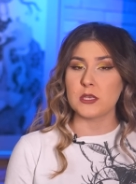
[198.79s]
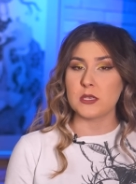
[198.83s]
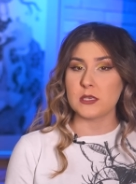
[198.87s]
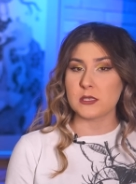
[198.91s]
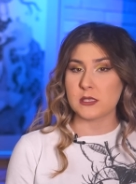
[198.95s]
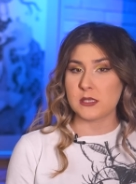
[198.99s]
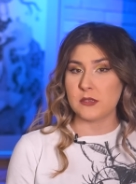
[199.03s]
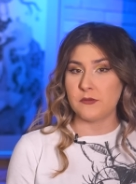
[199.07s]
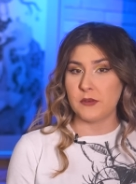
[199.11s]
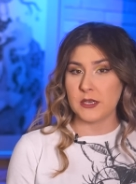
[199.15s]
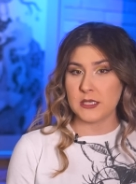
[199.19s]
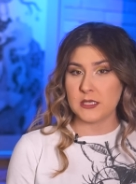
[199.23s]

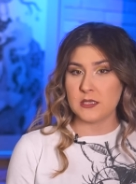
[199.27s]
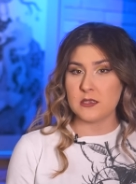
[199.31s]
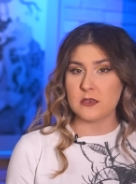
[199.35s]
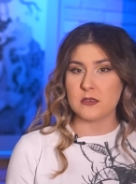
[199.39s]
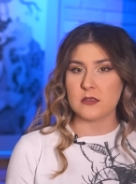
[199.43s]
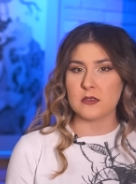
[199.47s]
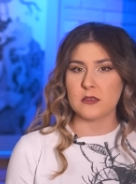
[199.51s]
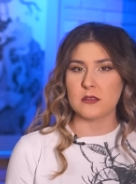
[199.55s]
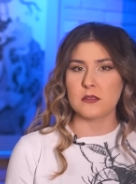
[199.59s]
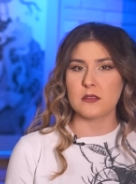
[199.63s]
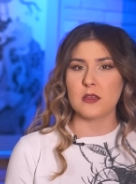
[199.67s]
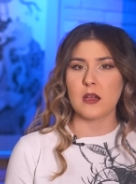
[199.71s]
если
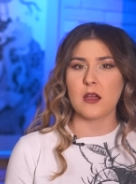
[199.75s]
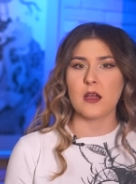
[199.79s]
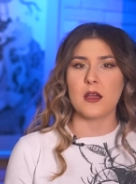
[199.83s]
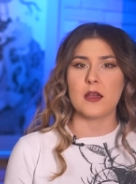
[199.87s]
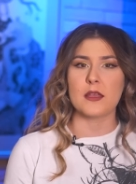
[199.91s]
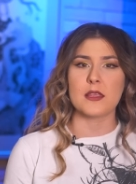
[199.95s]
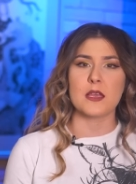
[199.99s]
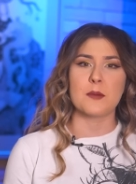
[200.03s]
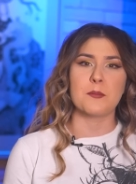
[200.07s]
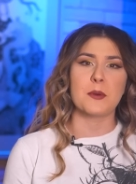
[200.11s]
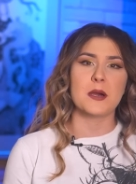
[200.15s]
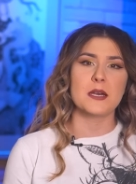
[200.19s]
возникнет
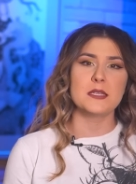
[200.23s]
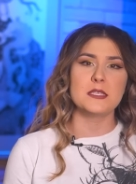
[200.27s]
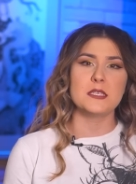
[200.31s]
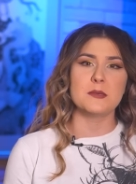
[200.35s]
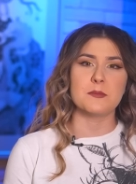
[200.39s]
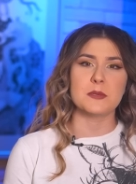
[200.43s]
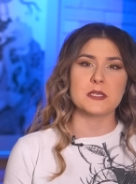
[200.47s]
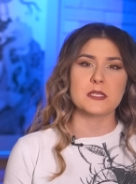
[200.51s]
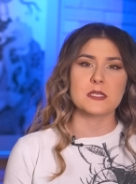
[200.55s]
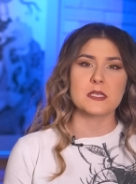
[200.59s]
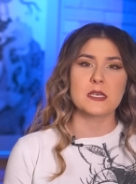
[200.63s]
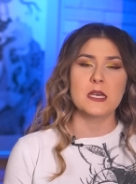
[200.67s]
такая
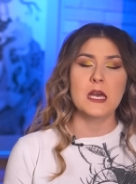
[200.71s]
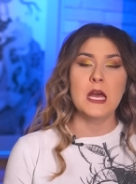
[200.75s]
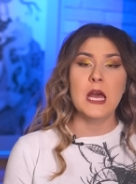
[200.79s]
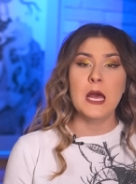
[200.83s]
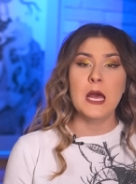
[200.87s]
необходимость.